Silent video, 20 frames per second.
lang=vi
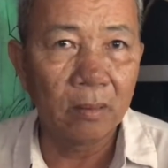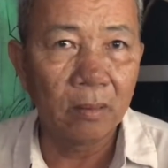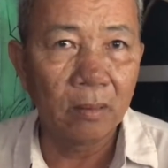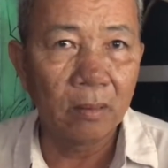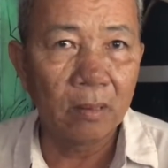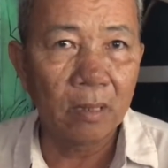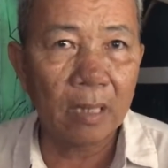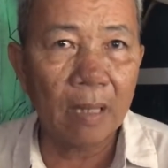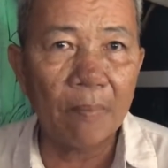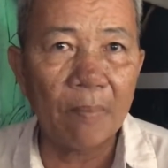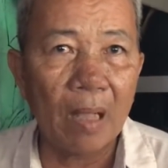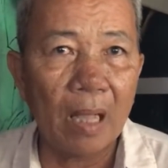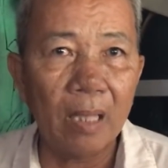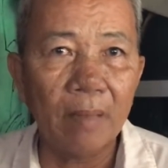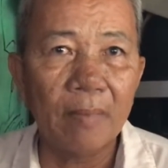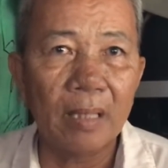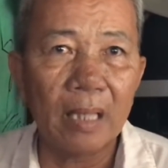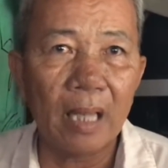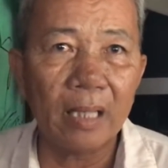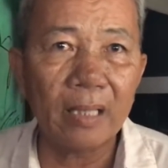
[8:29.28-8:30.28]
mà, Cái
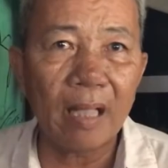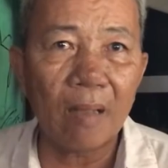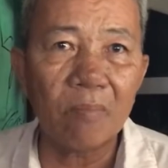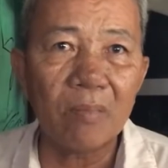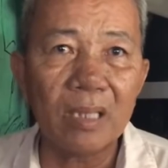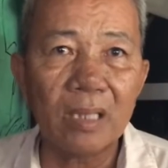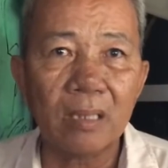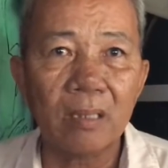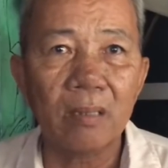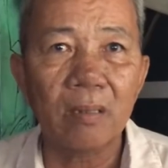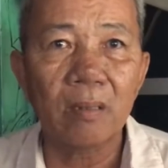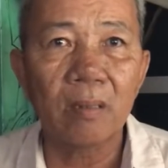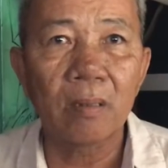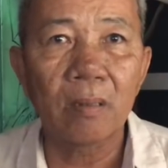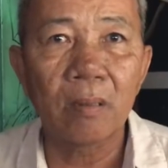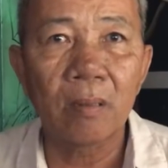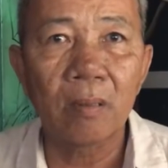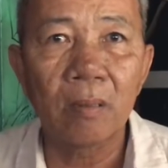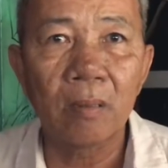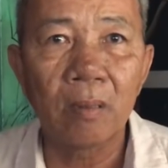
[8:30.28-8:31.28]
là mà con chấm mêu này là
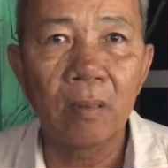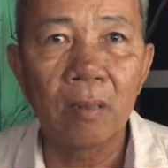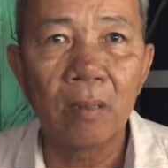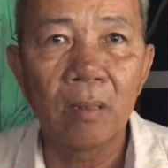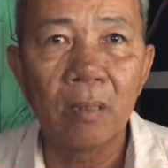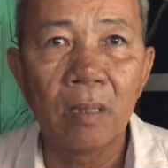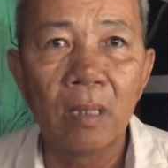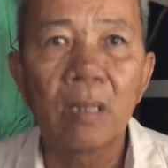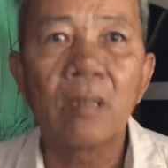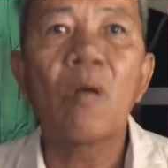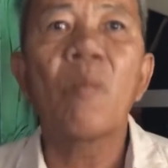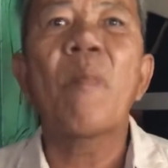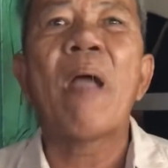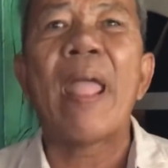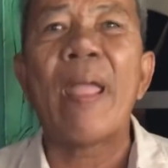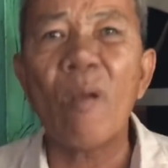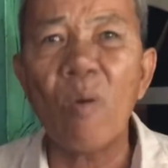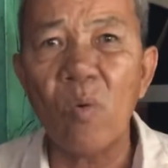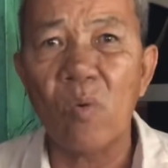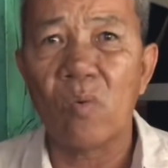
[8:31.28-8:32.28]
phải con mèo không chú tư con
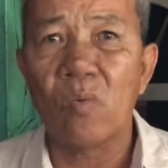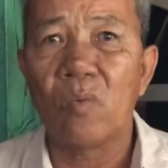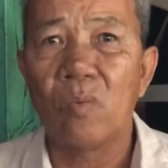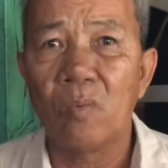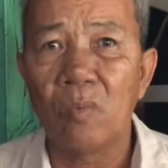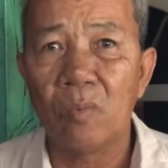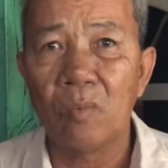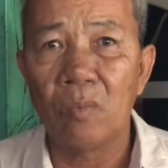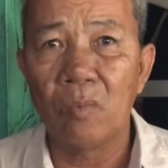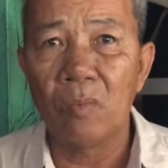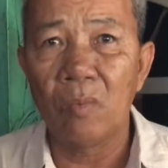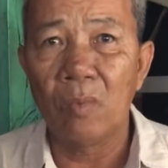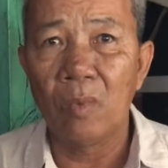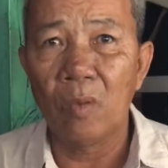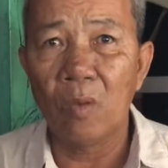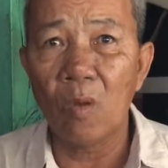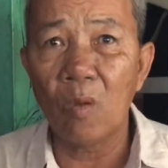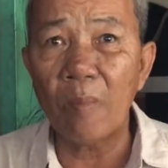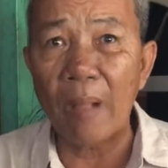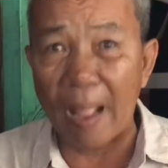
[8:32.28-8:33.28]
mèo
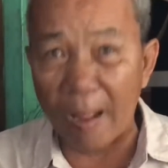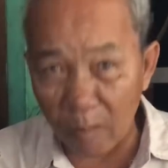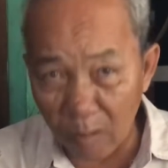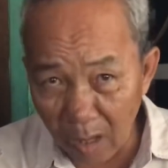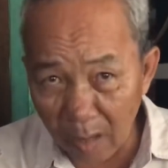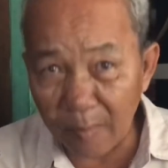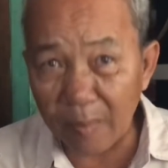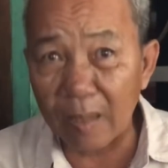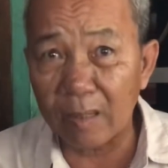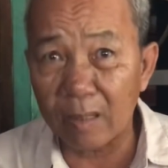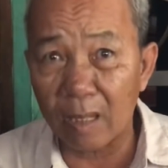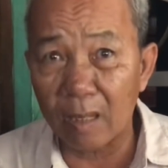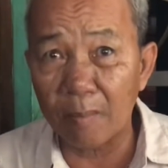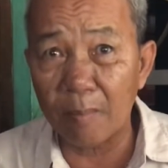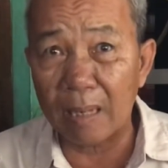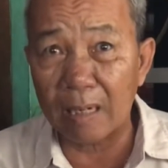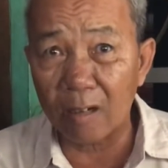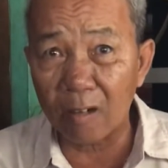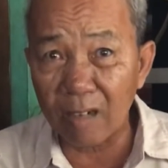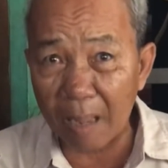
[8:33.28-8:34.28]
con mèo đó con mà mèo mà,
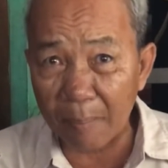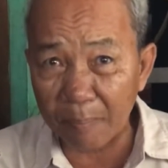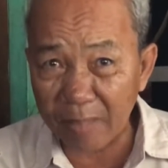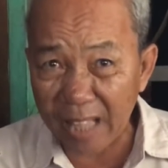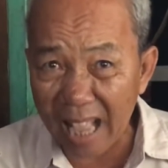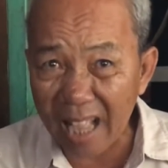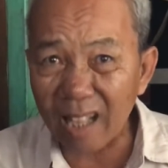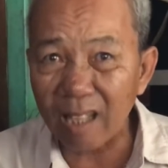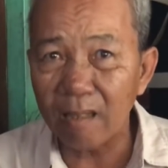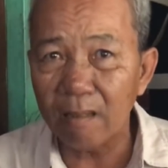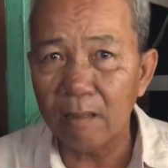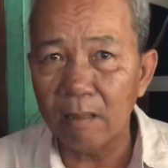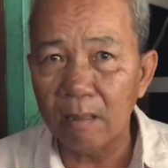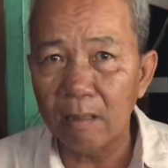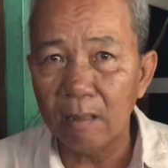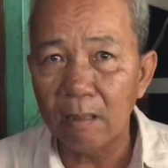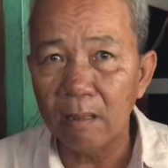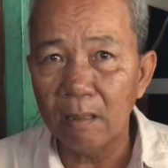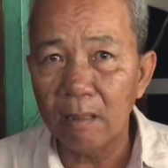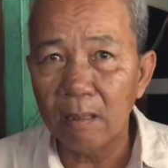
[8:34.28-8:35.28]
mà nó, nó nằm chắc à,
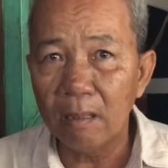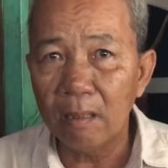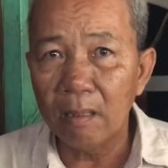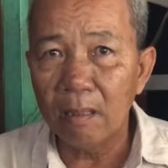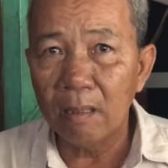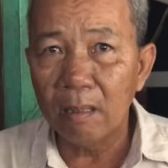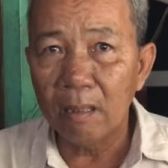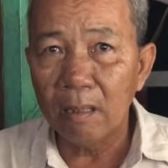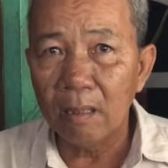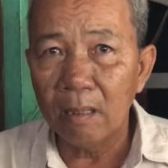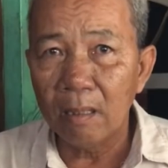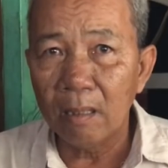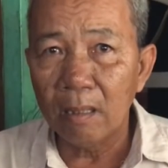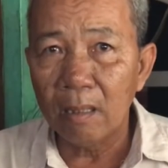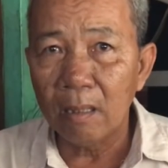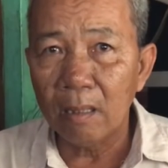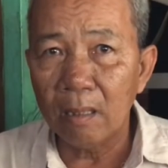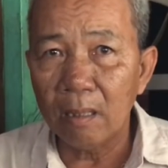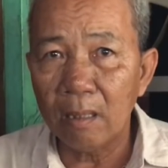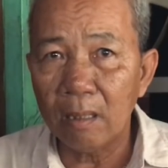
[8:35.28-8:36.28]
nó có giao cấu với
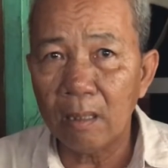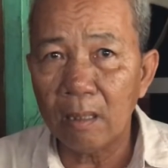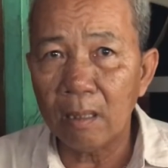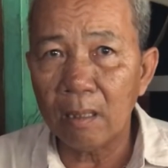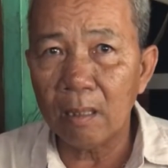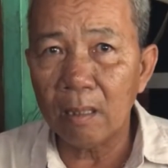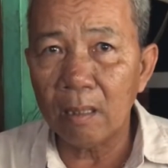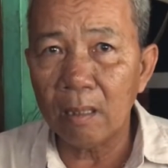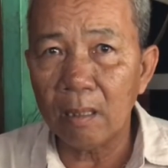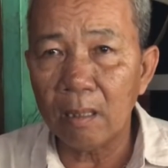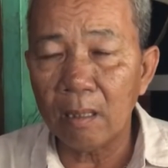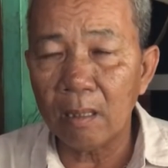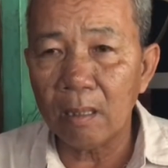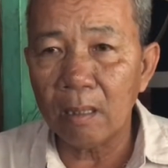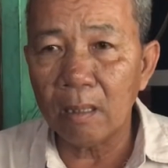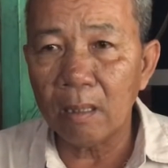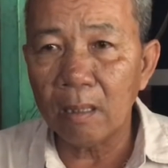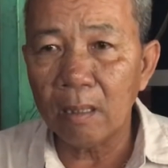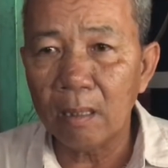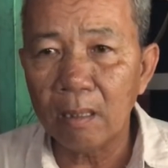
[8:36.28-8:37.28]
con gì không mà nó ra con linh
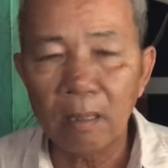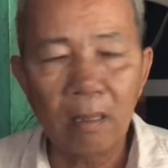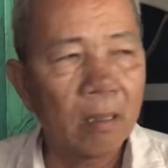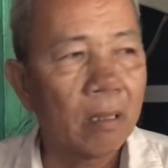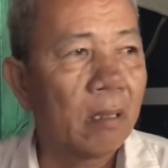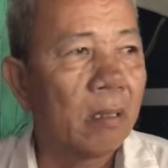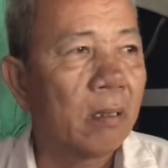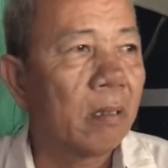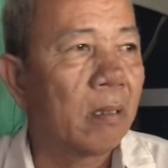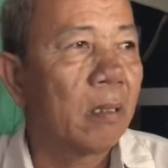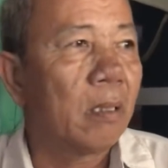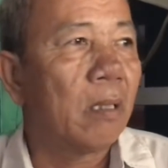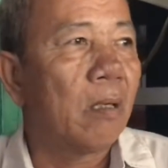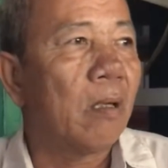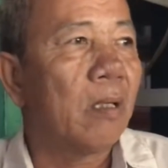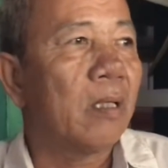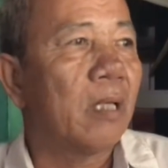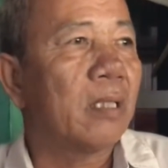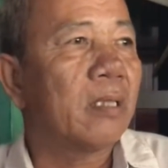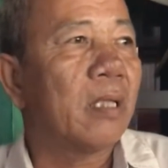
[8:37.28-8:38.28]
mêu này hết chứ nó
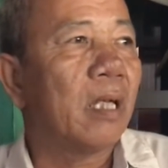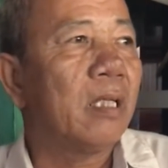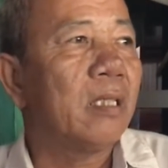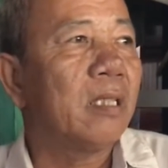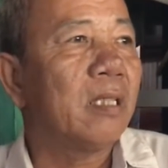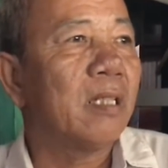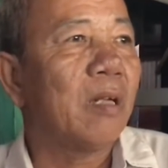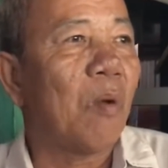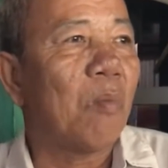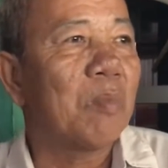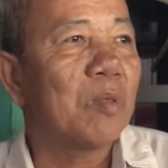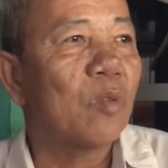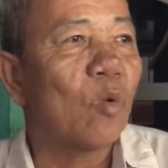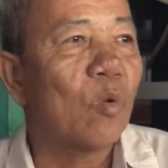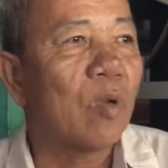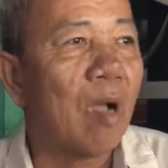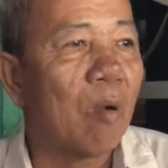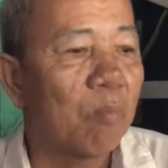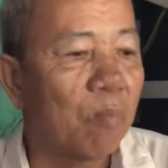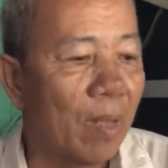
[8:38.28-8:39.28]
nói là thử nó động tôi
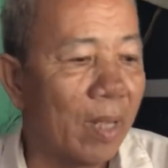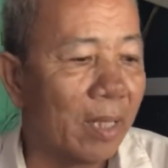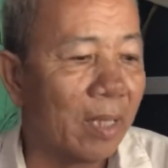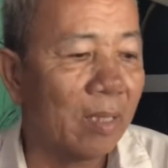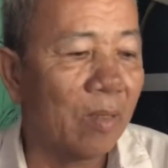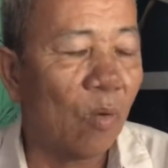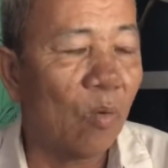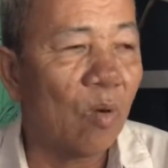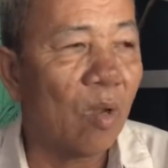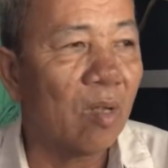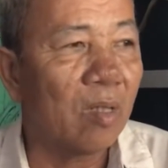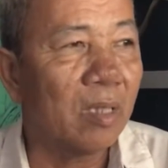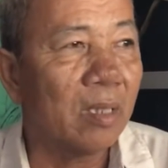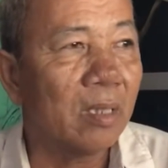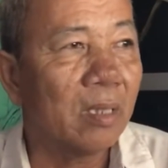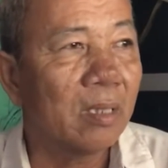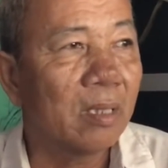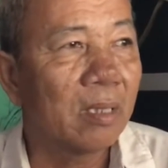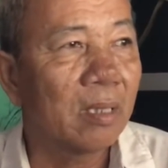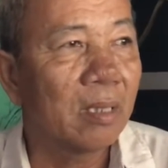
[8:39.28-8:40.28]
không biết cái vụ đó nữa
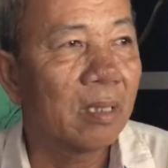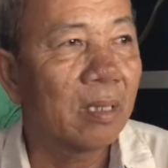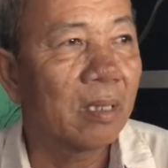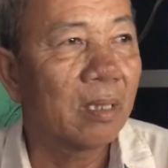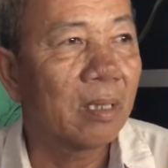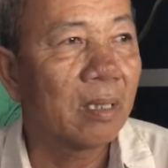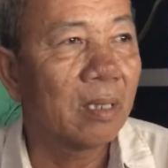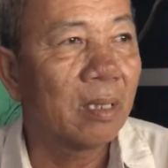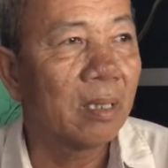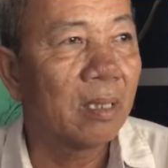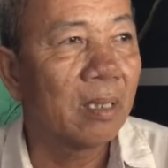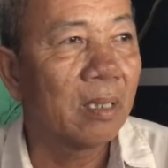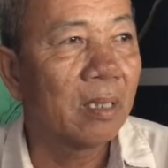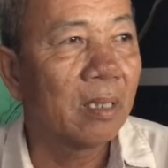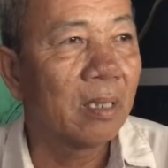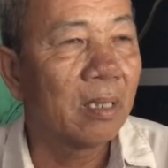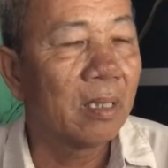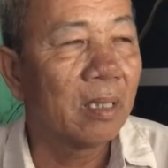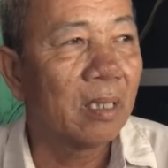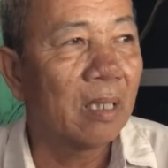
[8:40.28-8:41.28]

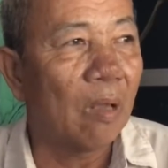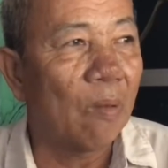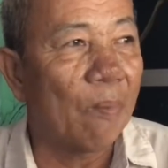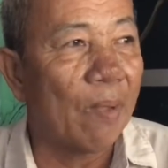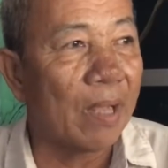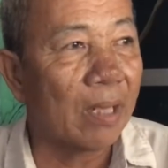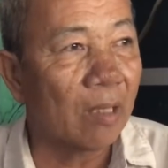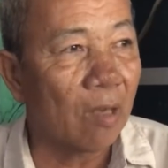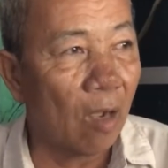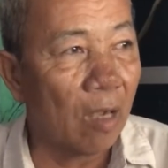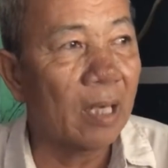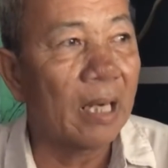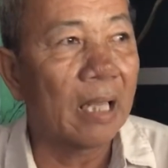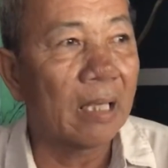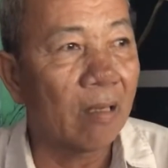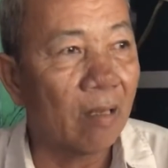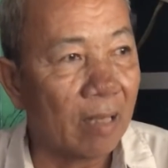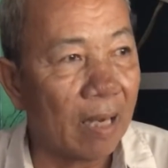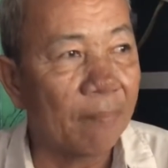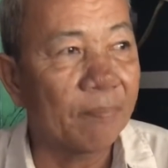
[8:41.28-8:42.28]
rồi biết nó là
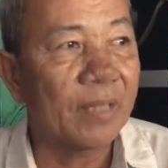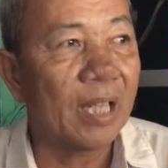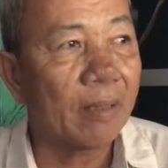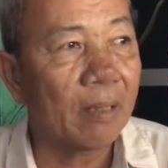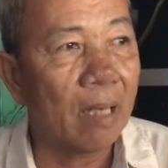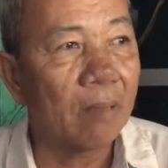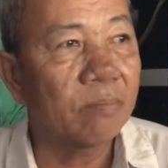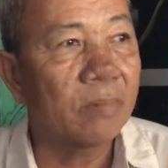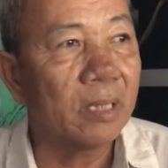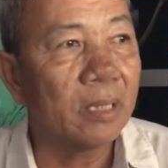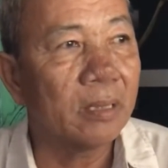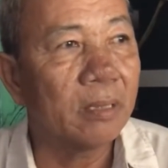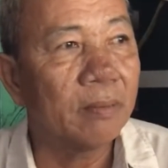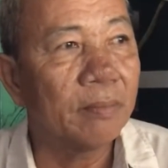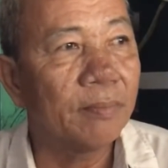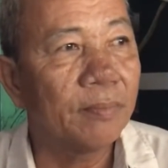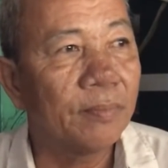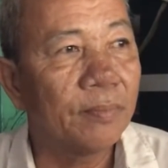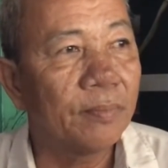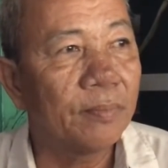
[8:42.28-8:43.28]
nó năm sắc lông đó
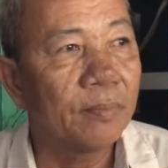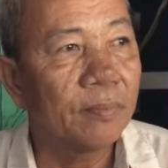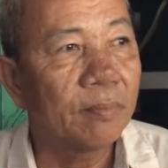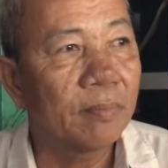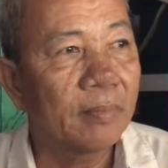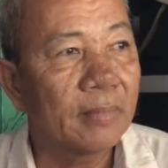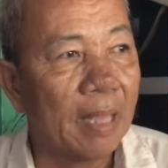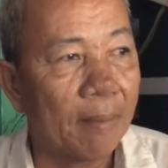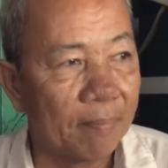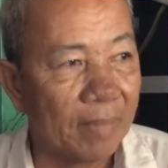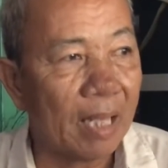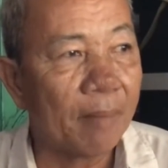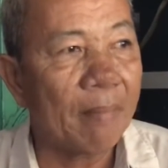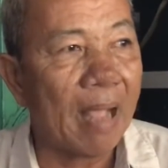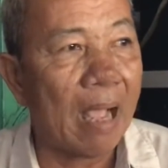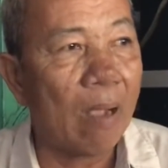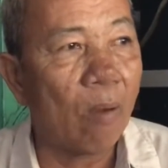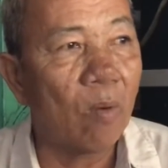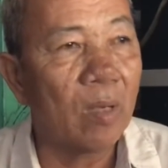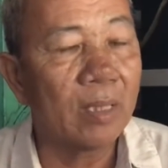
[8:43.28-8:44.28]
năm sắc
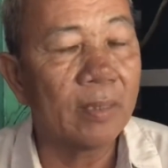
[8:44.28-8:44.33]
nào á